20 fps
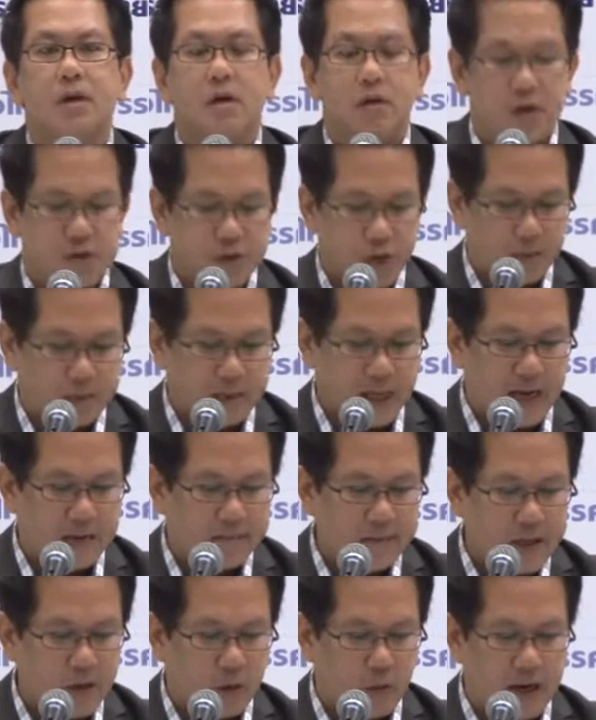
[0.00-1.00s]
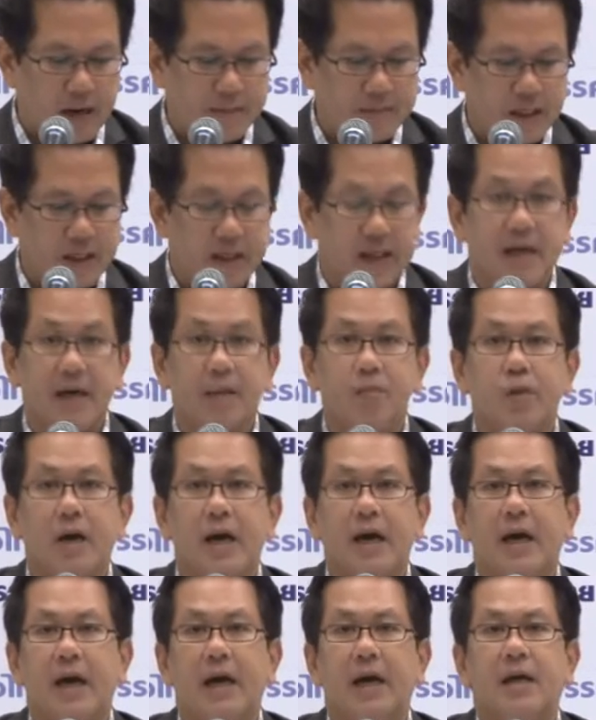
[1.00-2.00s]
ก็สอบถามได้ความอย่างนี้ครับ
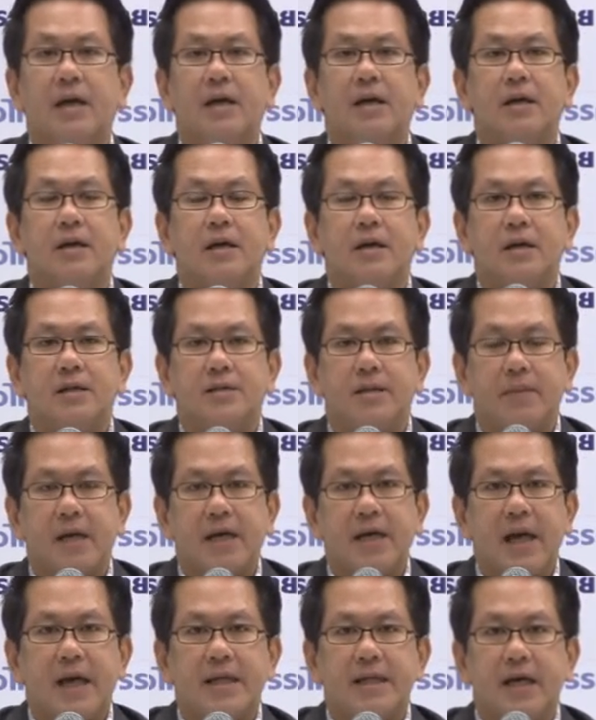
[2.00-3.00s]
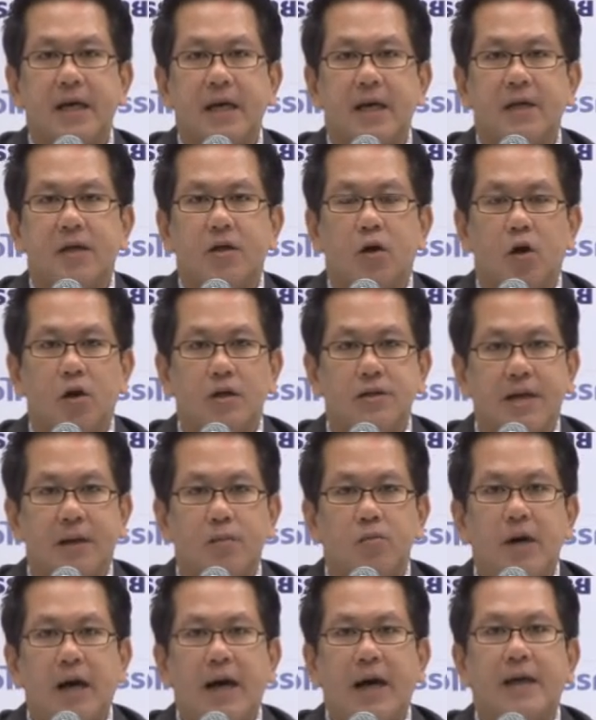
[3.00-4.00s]
ว่าสำนักงานเขตคลองสา
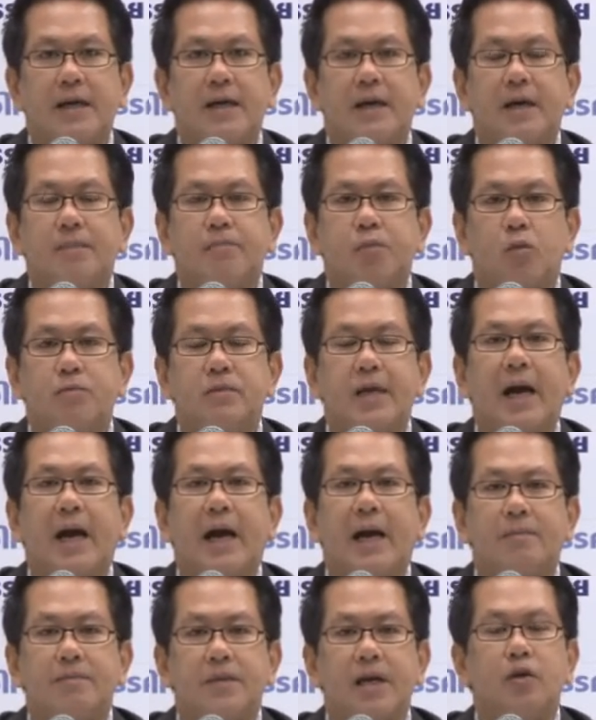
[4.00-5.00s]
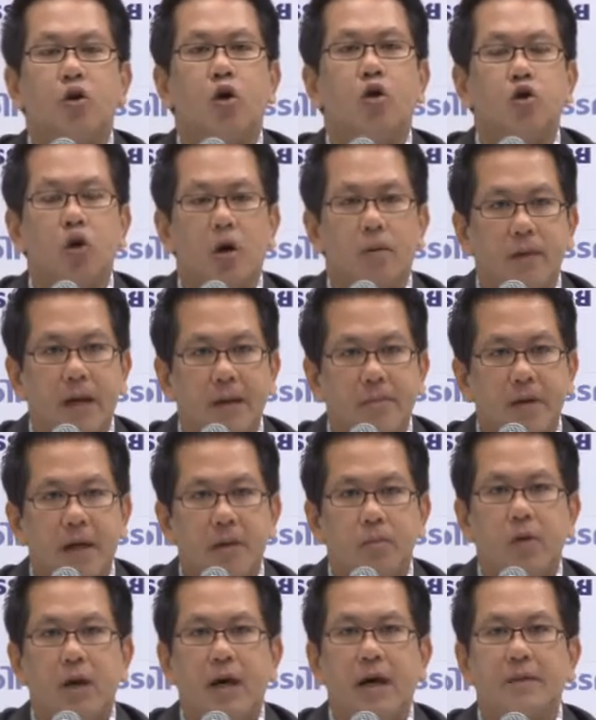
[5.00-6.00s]
มวานะครับผมถามท่านก็ยอมรับค
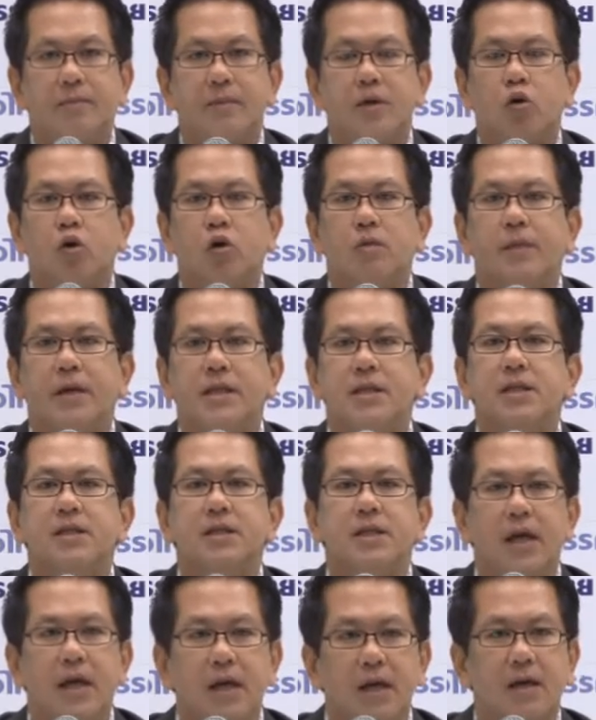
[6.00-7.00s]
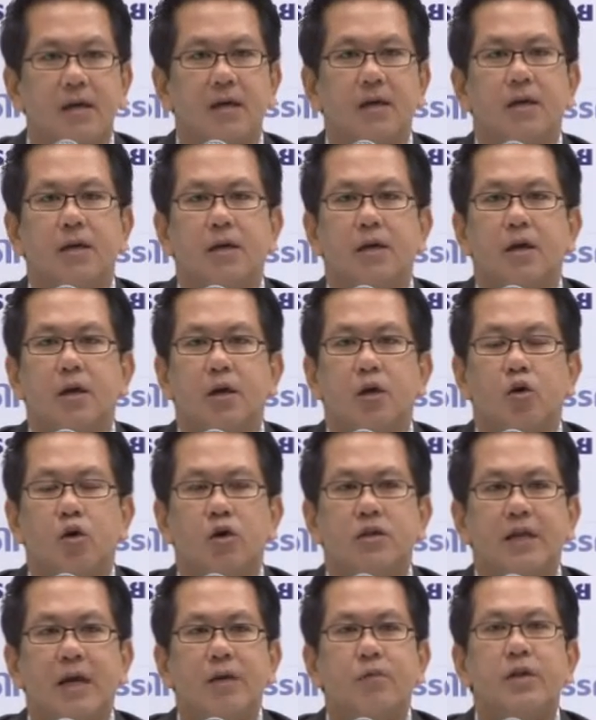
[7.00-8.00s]
รับว่ามีคนไปยื่นเยอะ
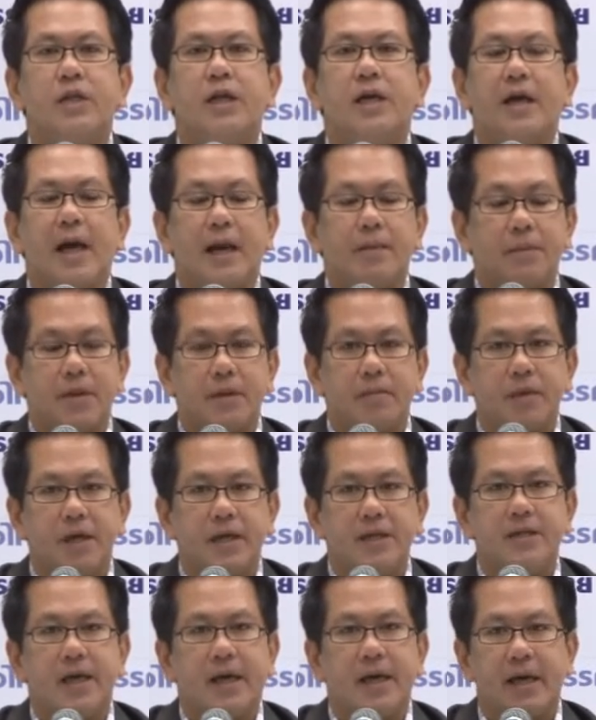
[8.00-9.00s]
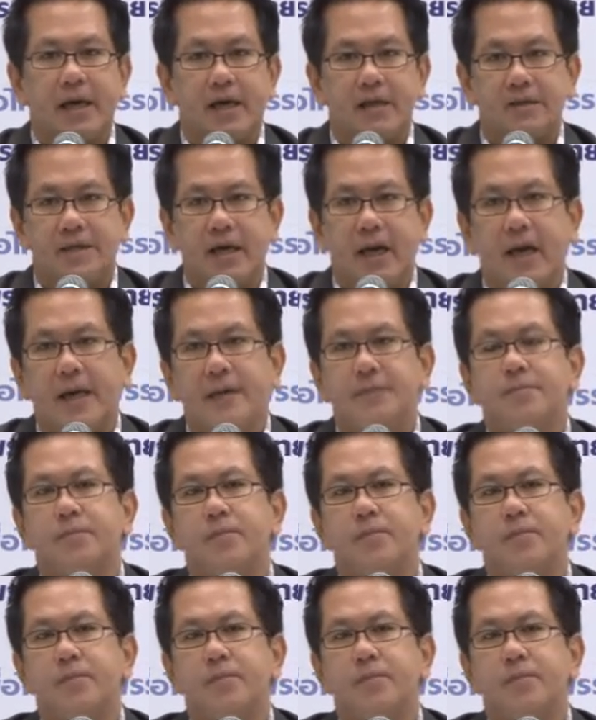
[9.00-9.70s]
ก็ใช้วิธีการประเมินจากเอกสาร